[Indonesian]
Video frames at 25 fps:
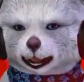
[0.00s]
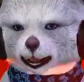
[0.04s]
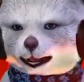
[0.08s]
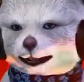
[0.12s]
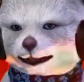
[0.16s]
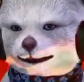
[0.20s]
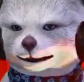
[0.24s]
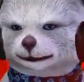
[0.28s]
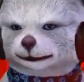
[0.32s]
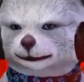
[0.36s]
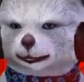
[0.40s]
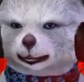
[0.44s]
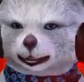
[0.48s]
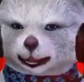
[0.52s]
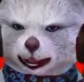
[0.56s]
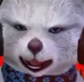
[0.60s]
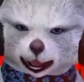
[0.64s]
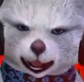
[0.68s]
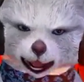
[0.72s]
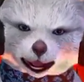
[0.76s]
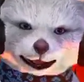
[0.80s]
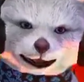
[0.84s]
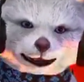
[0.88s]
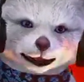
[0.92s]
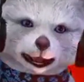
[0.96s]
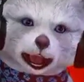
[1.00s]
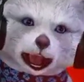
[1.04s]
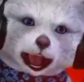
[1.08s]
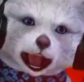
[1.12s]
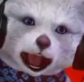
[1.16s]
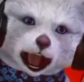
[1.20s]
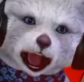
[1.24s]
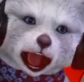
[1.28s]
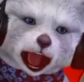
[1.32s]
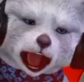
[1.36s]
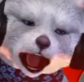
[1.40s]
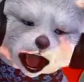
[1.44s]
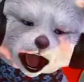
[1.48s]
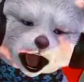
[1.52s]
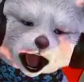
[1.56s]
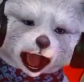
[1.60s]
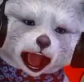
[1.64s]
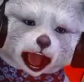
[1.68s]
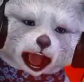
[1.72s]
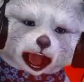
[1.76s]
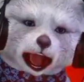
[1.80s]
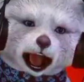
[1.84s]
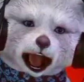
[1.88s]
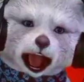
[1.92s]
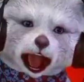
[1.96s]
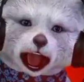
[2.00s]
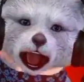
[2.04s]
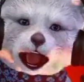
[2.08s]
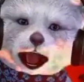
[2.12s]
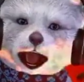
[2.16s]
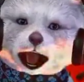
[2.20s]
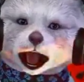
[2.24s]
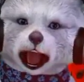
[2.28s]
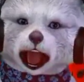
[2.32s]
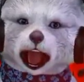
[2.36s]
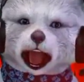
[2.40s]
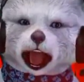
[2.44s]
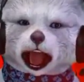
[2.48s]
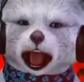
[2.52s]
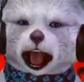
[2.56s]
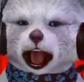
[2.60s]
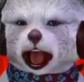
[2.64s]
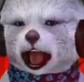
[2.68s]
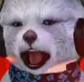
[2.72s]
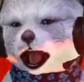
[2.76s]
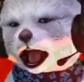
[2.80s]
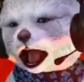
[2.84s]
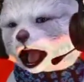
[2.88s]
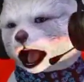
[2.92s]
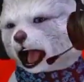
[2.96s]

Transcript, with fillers: oke mantap yeay jangan